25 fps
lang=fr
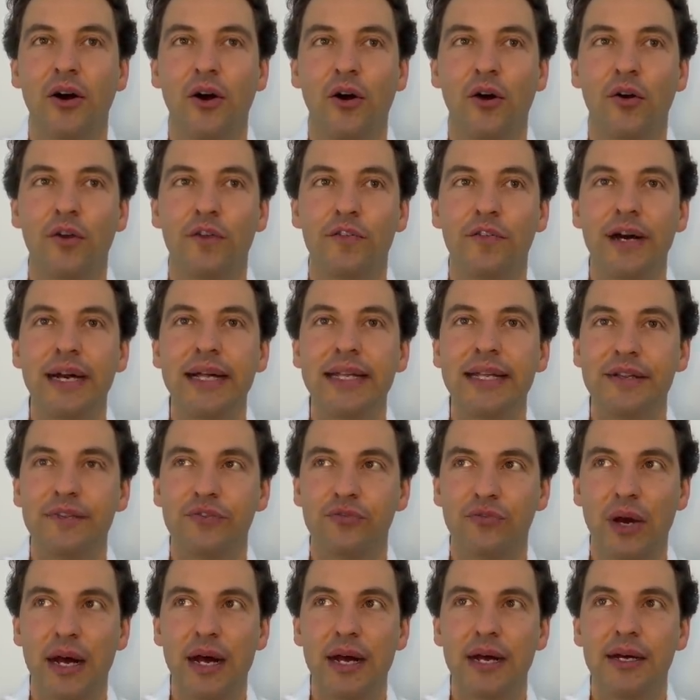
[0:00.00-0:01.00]
on va aller
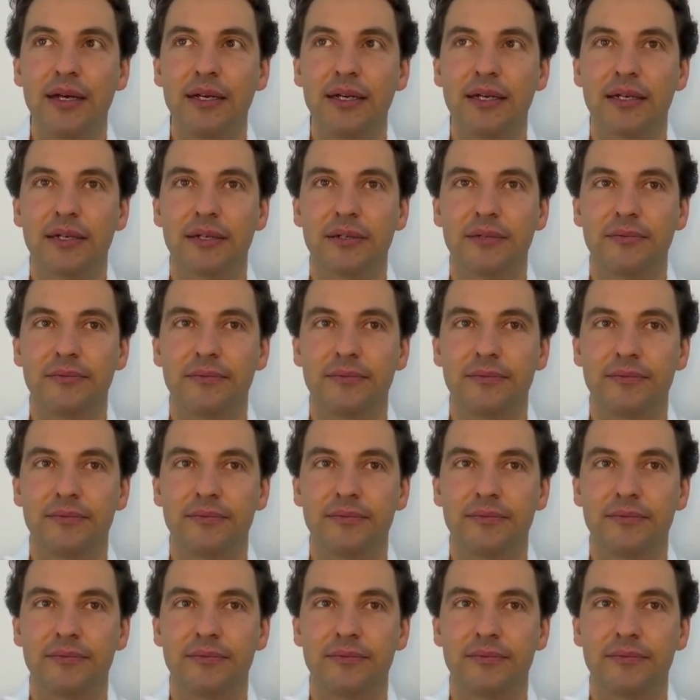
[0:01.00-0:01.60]
voir